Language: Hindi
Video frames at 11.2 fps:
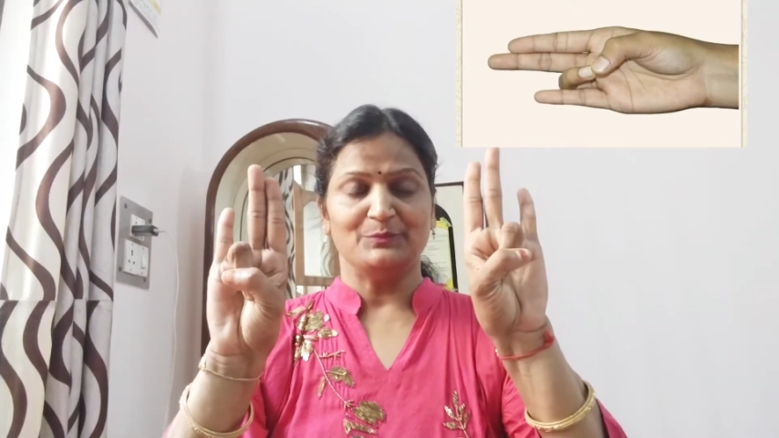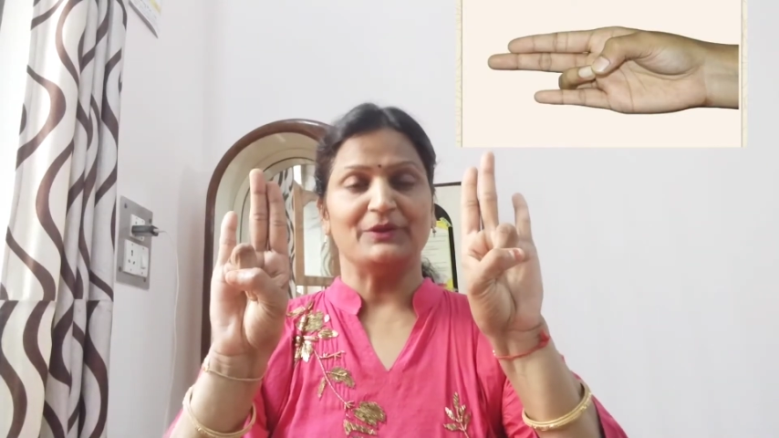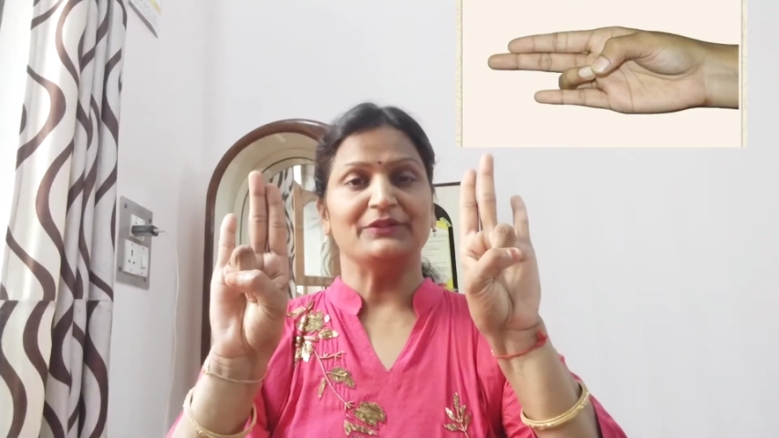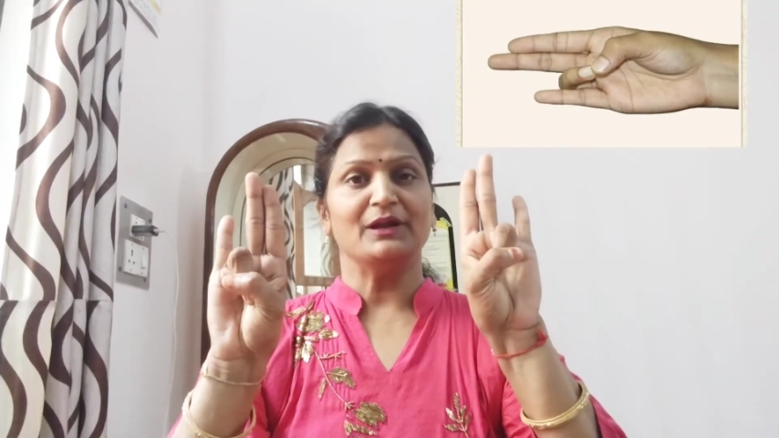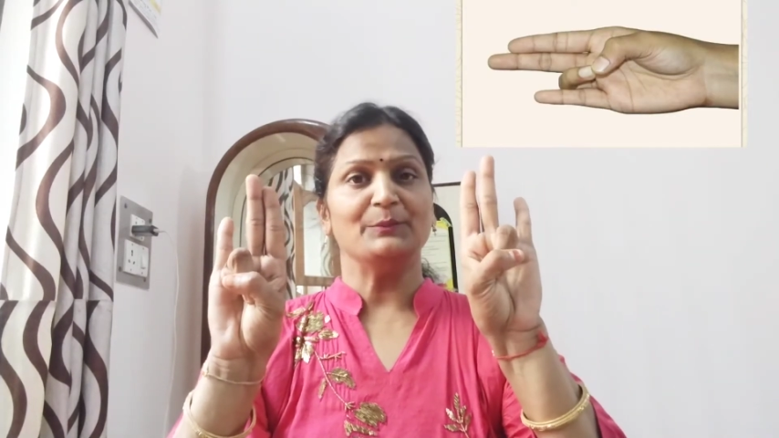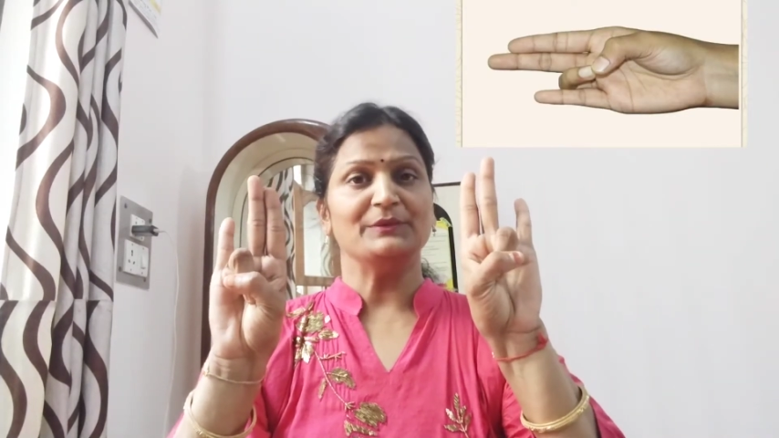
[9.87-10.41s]

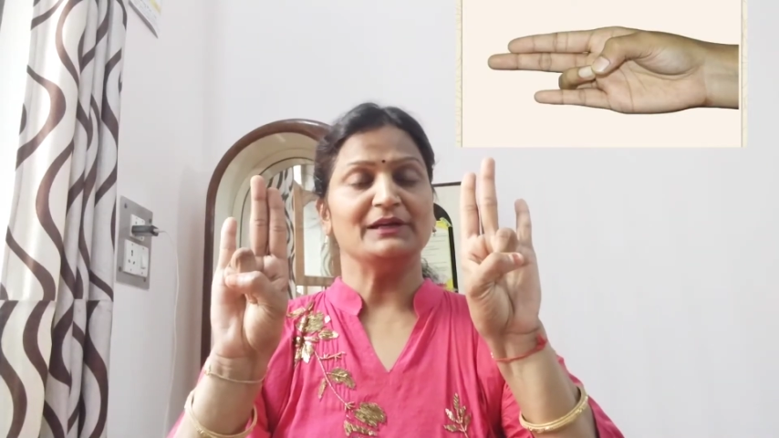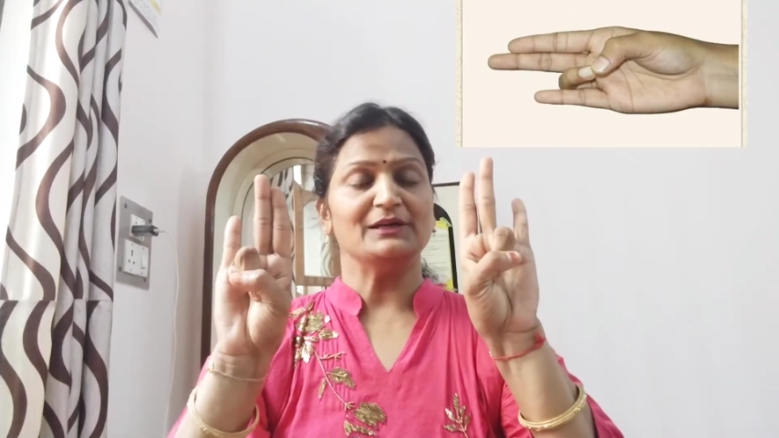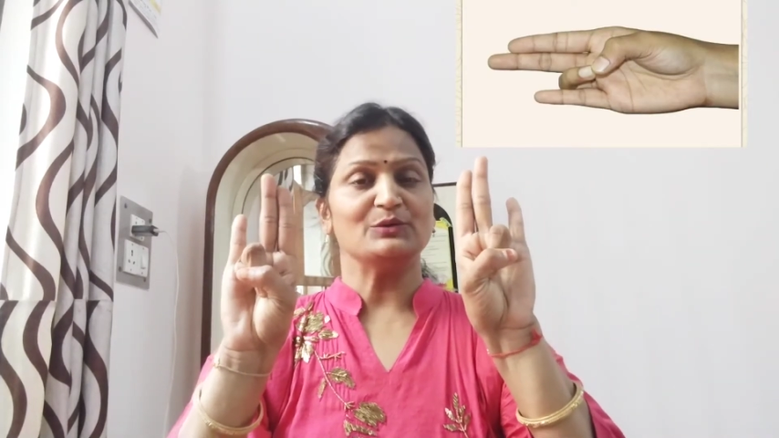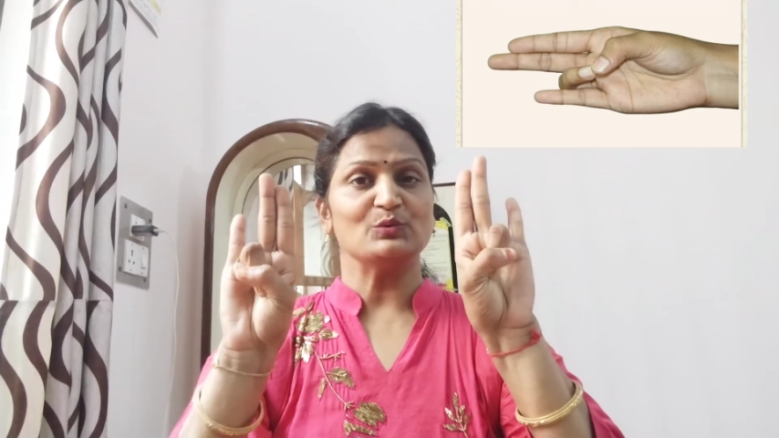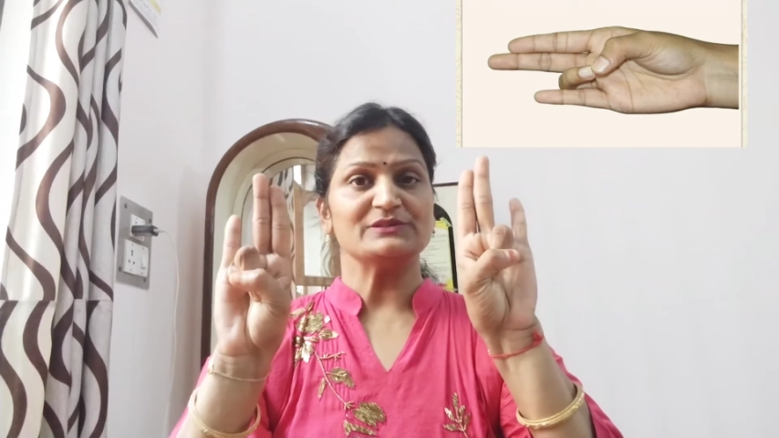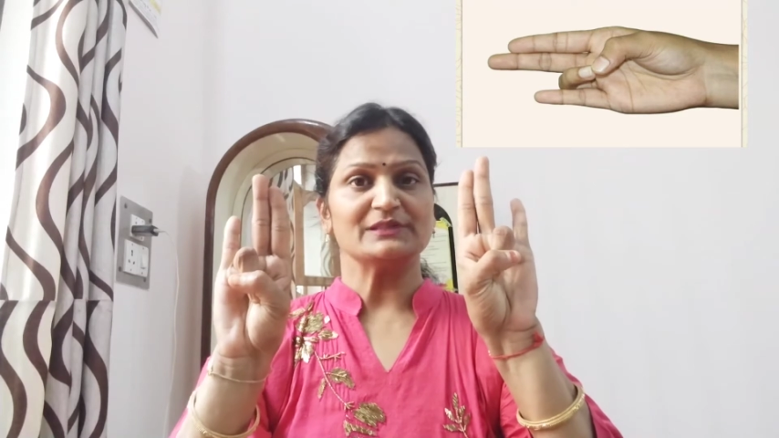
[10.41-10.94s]
पंद्रह
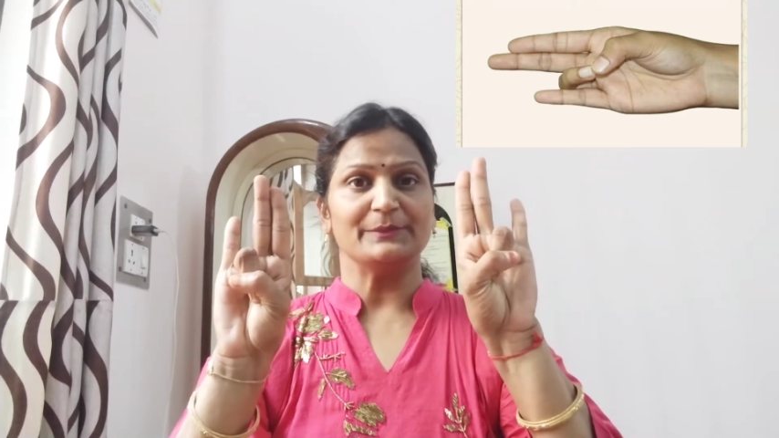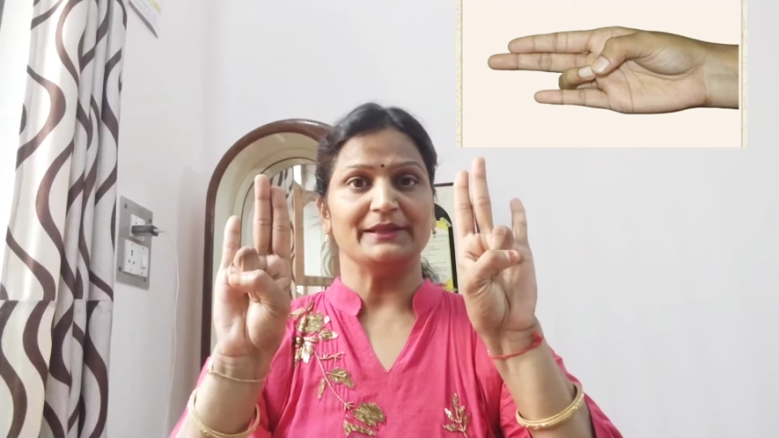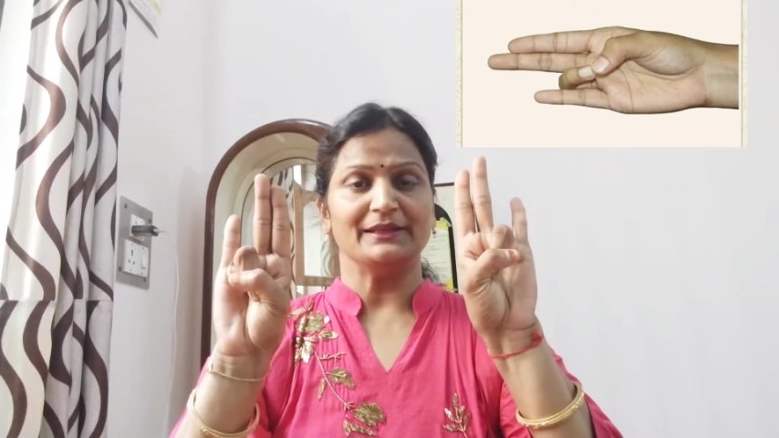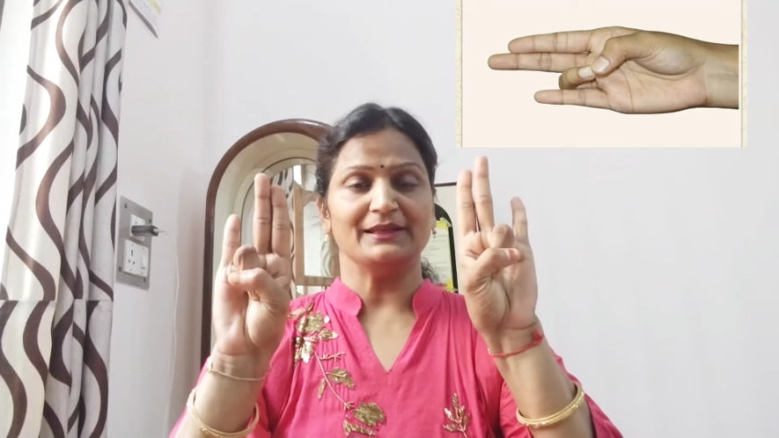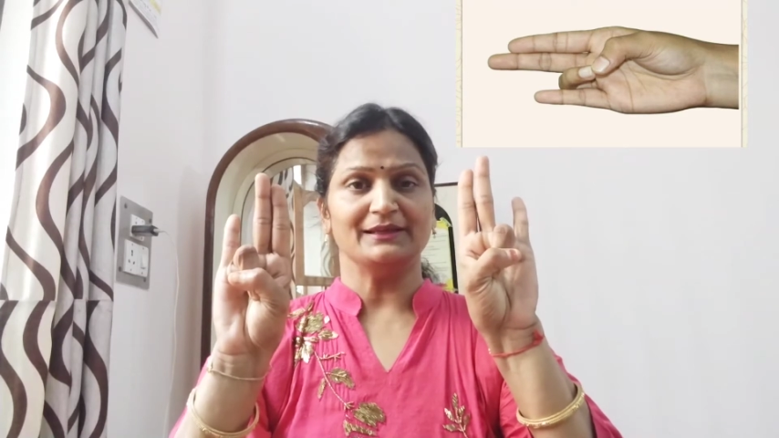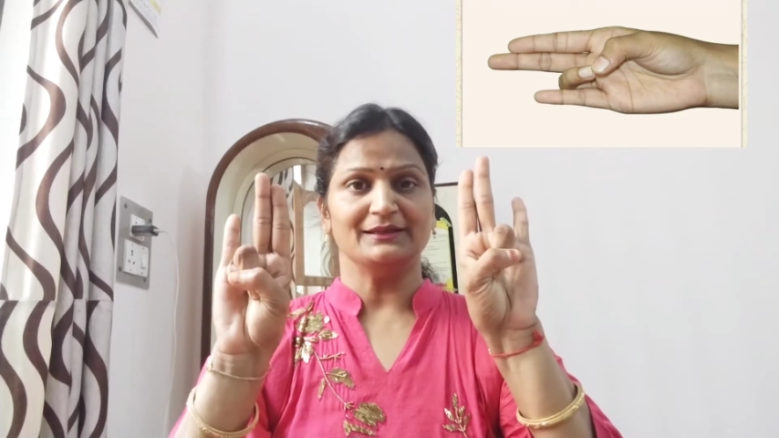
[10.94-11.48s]
मिनट रोज सवेरे